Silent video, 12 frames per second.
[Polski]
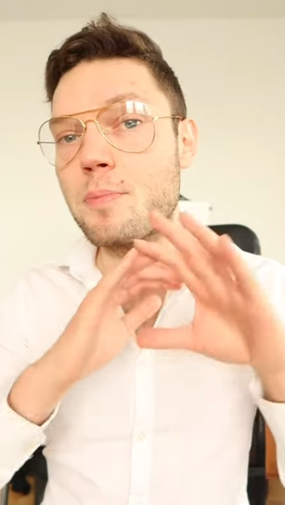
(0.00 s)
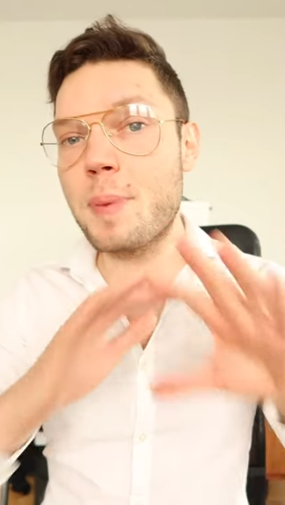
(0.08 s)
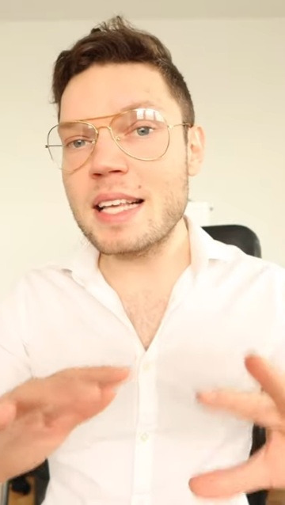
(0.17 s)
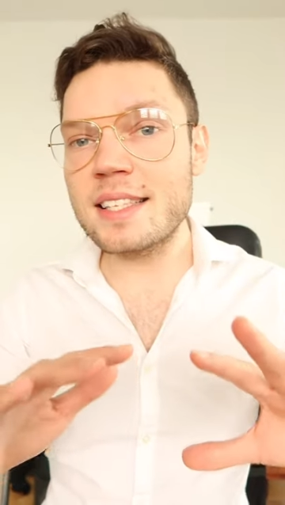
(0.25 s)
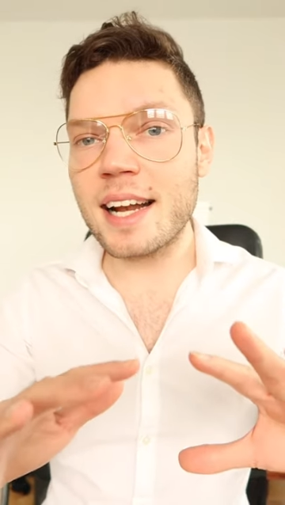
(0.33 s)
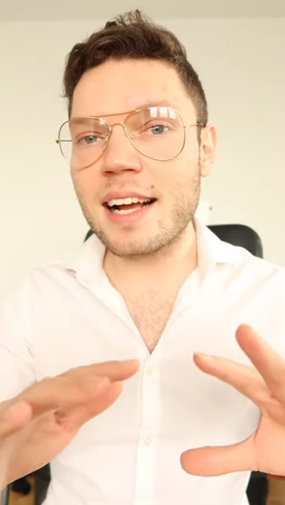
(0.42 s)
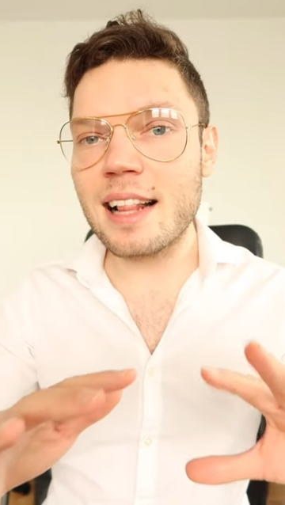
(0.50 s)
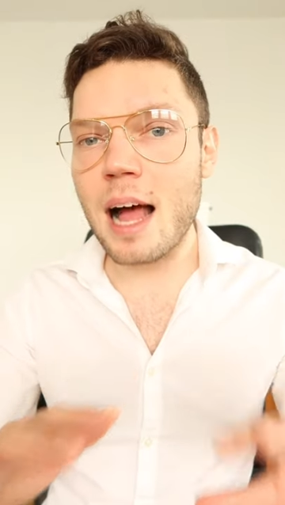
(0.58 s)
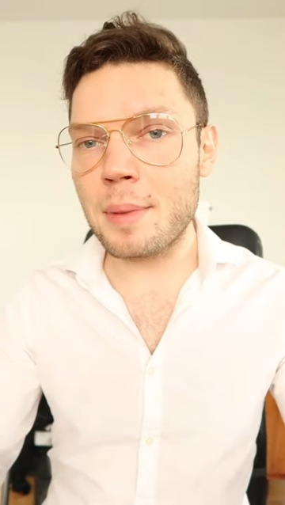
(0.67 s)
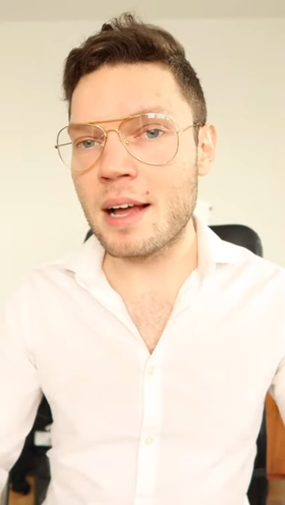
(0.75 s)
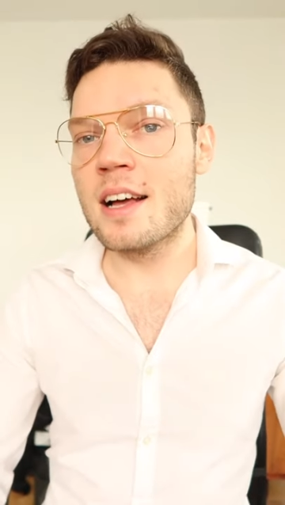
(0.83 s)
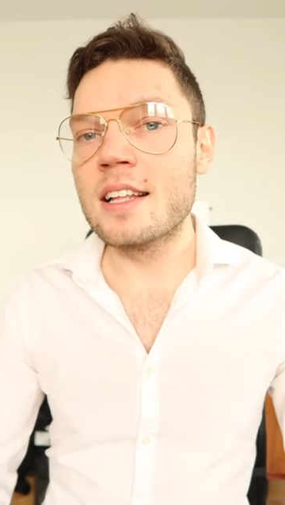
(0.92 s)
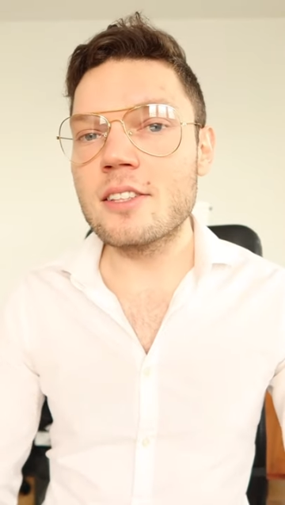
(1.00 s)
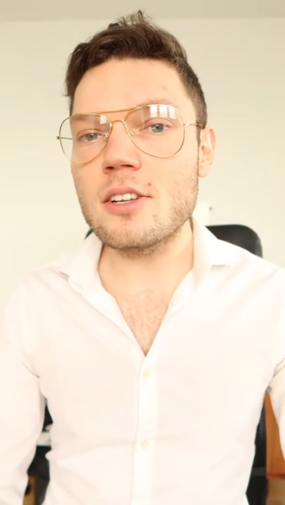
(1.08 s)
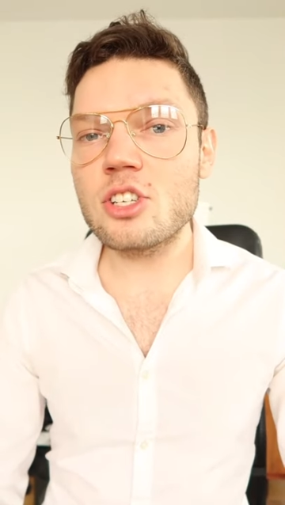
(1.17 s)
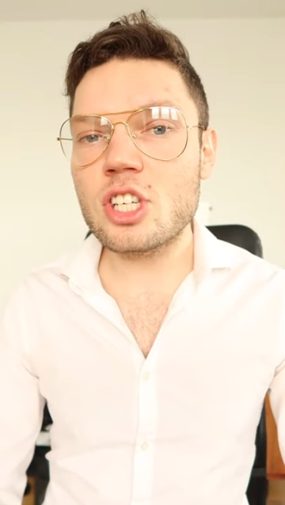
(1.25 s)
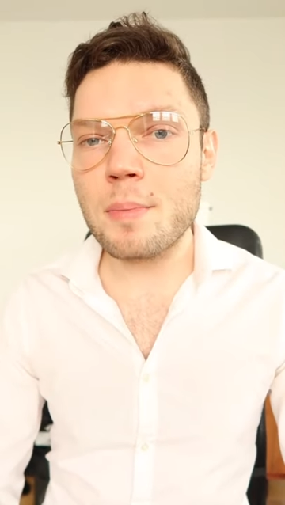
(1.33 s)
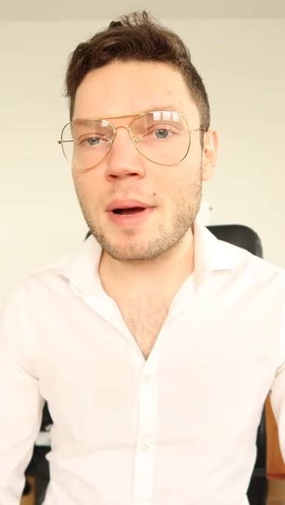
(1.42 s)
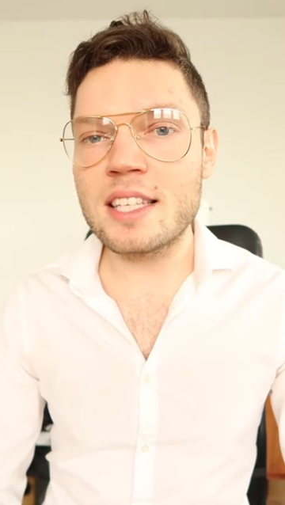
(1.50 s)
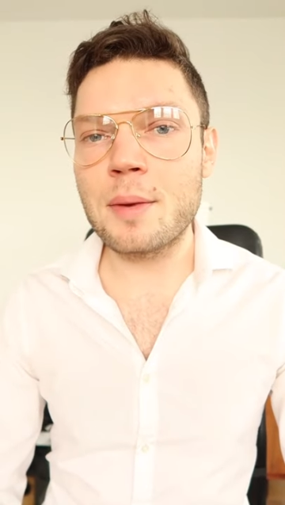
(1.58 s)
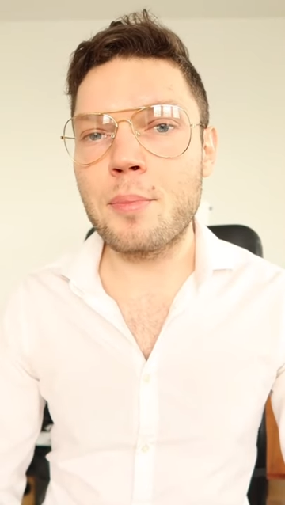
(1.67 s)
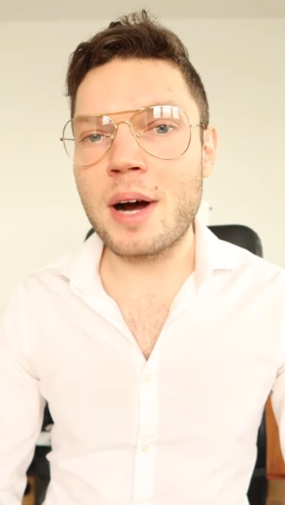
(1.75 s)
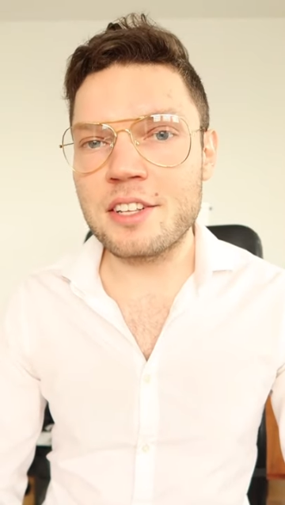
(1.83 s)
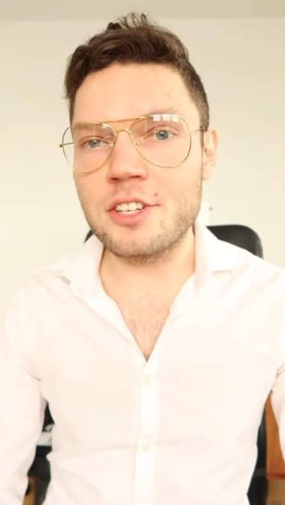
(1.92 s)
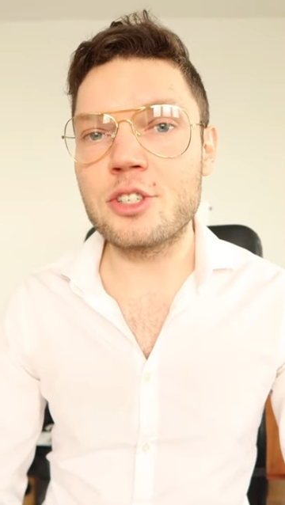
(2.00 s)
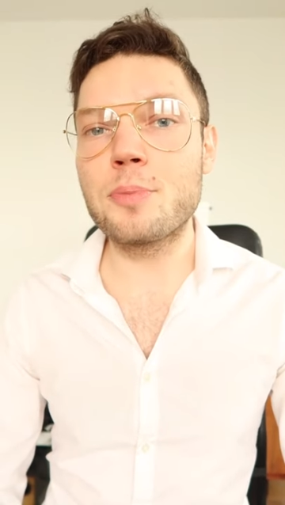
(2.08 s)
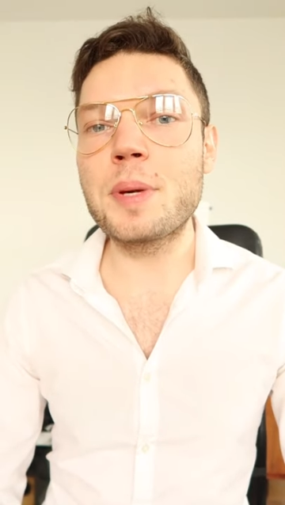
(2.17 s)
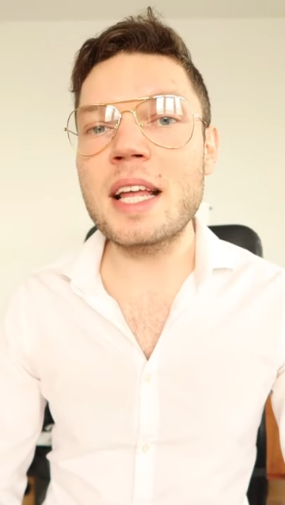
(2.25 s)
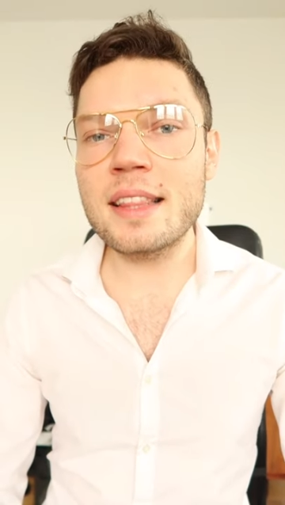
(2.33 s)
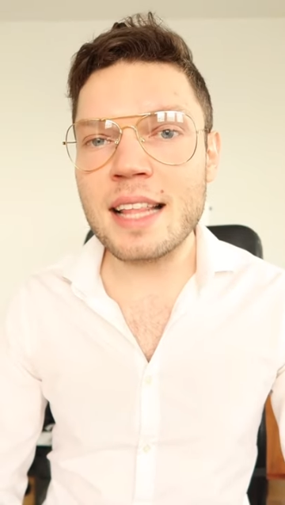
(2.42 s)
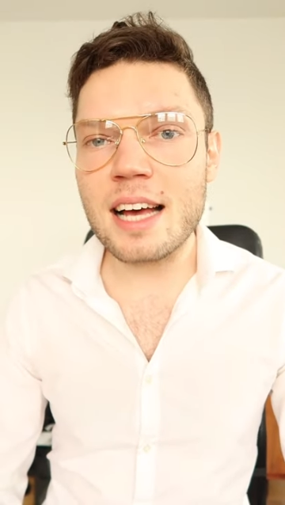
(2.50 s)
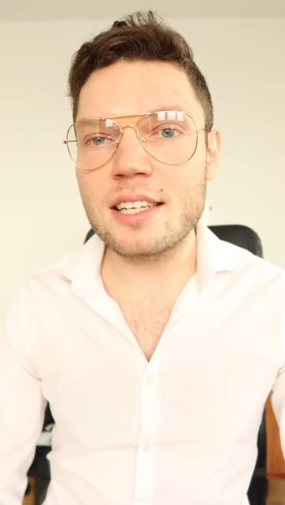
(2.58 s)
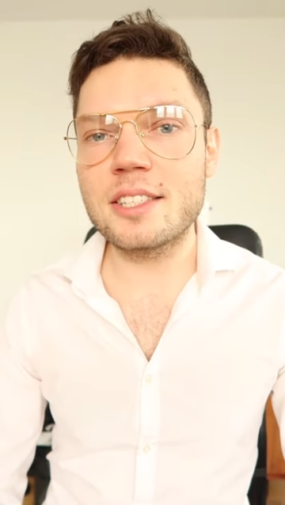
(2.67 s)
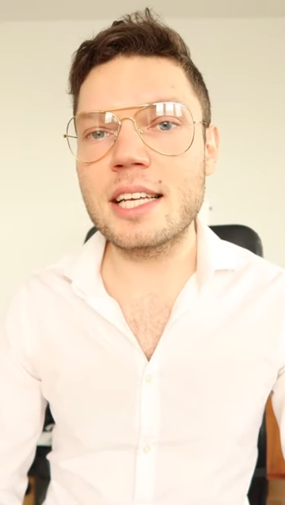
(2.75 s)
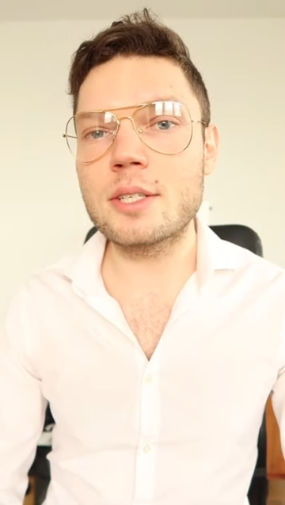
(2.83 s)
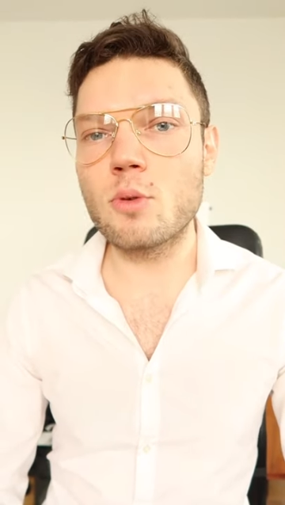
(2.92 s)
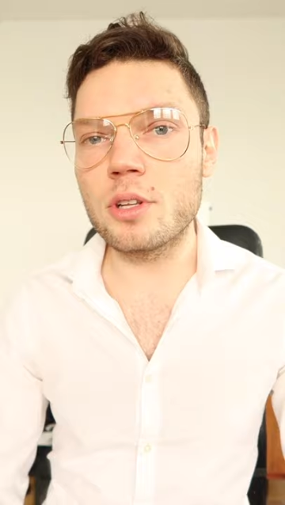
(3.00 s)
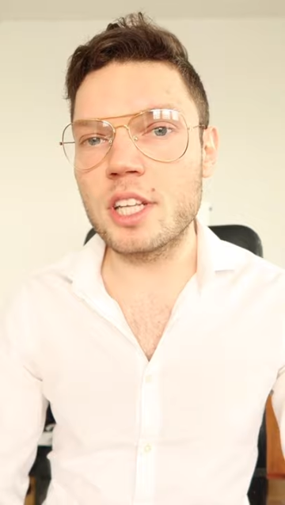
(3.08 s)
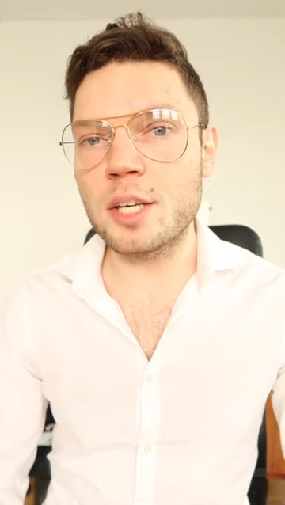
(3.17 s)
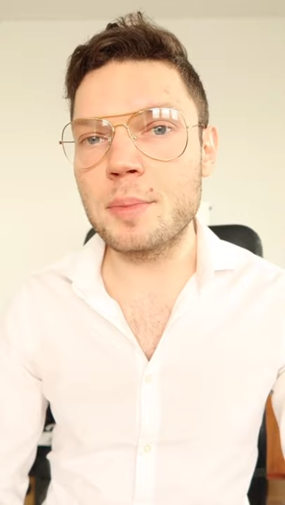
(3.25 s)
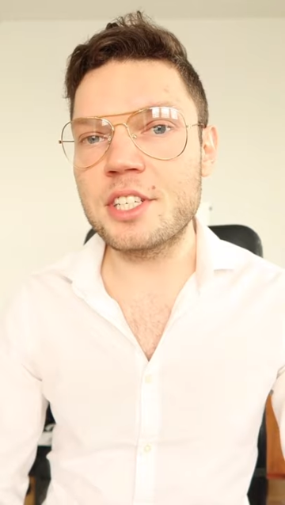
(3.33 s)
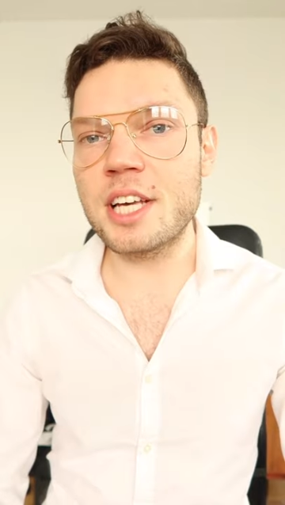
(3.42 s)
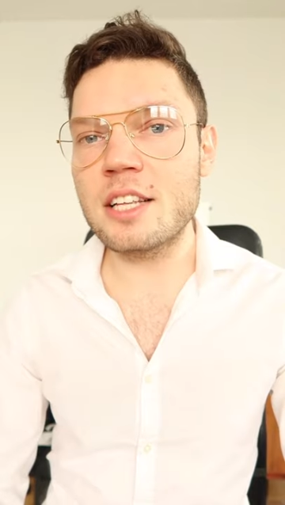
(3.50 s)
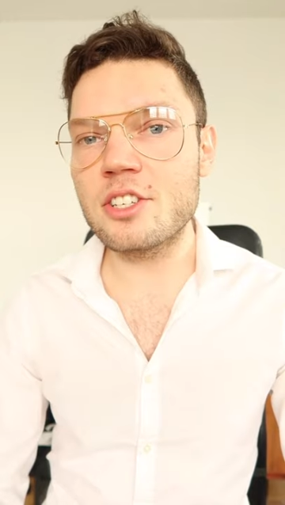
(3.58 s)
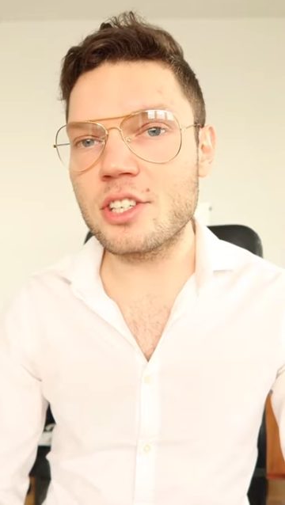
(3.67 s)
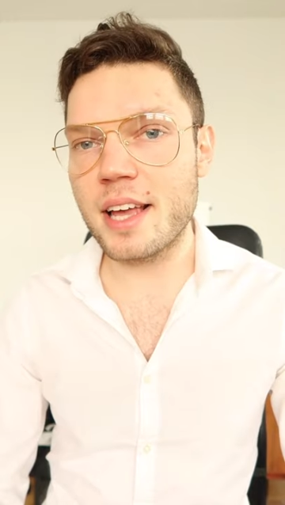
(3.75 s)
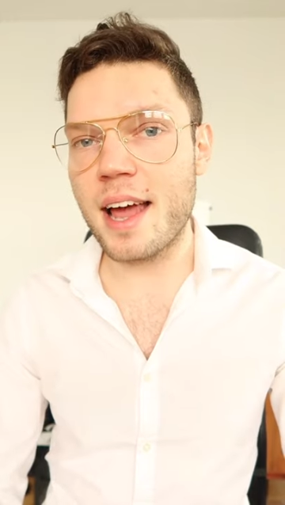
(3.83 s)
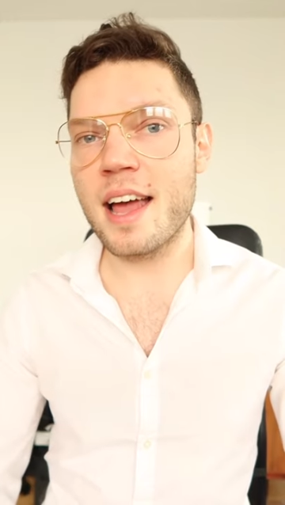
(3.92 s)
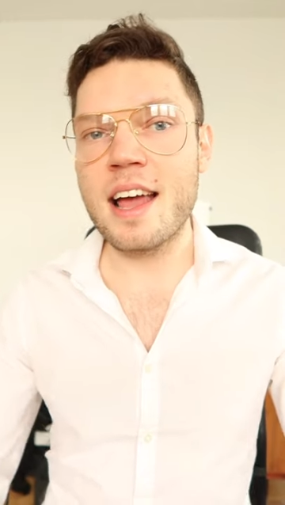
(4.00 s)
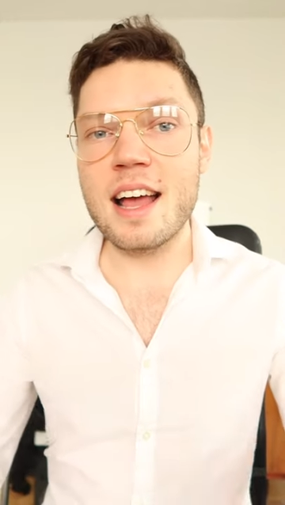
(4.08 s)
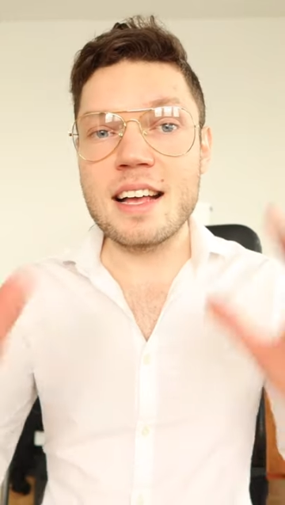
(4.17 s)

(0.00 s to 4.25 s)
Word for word: bez reklam, to trzeba zapłacić 15 zł miesięcznie.